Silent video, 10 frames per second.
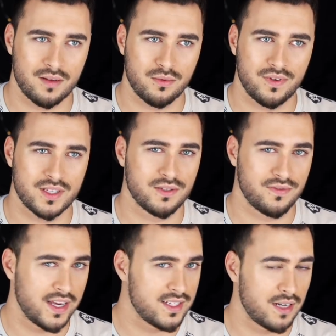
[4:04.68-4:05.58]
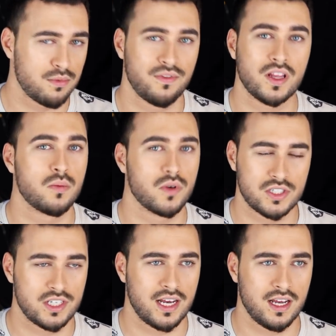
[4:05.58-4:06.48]
albo face to face, albo w
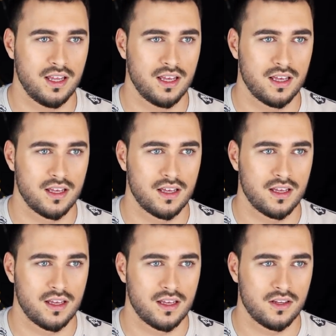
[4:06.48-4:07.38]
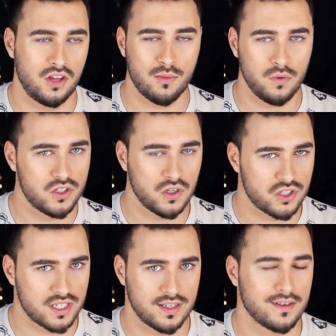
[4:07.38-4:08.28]
wiadomościach, to ja mógł
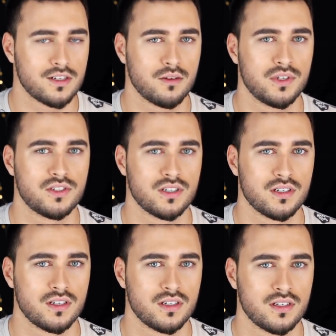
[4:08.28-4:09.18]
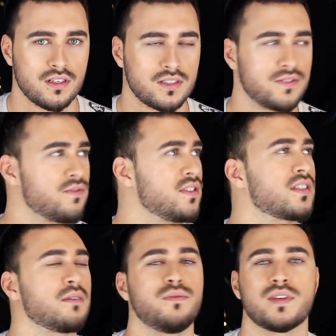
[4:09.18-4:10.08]
książkę z tego zrobić. Z
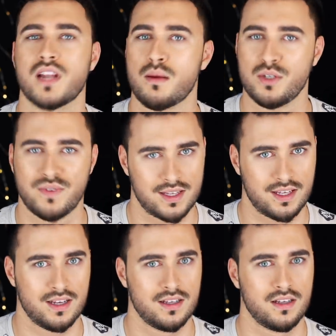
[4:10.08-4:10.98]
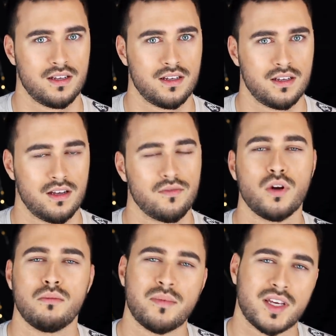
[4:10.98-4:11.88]
wszystkimi fryzjerami świata. W
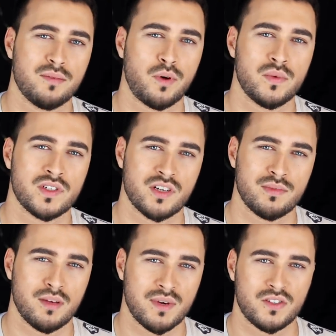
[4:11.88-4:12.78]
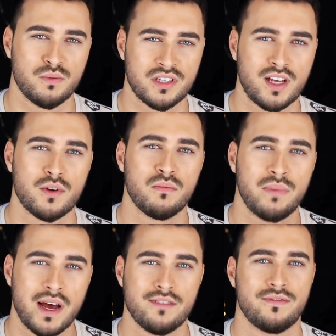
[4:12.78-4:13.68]
ogóle mam taki pomysł, żeby zebrać tu przed kamerą
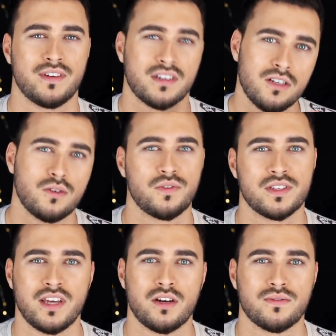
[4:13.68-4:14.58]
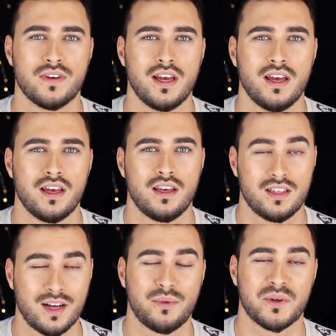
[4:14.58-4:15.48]
parę, kilku fryzjerów i
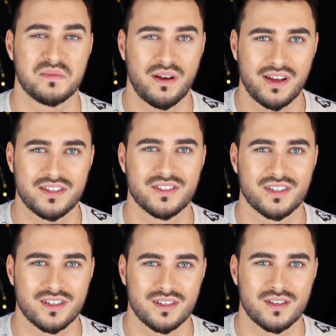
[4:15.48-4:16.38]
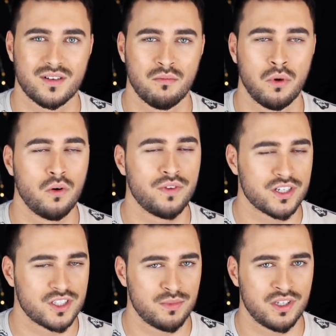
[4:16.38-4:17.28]
tak porozmawiać. Bo
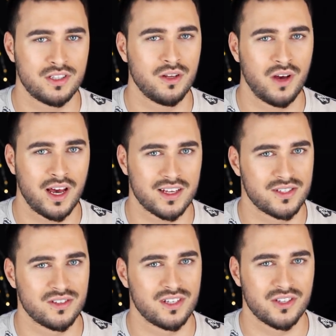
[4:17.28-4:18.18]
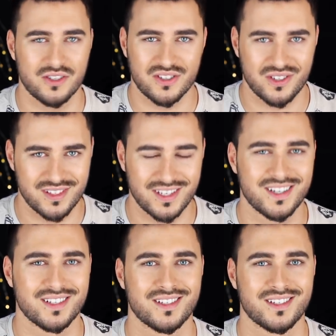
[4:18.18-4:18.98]
uwierzcie mi, nie tylko ja sądzę to, co sądzę.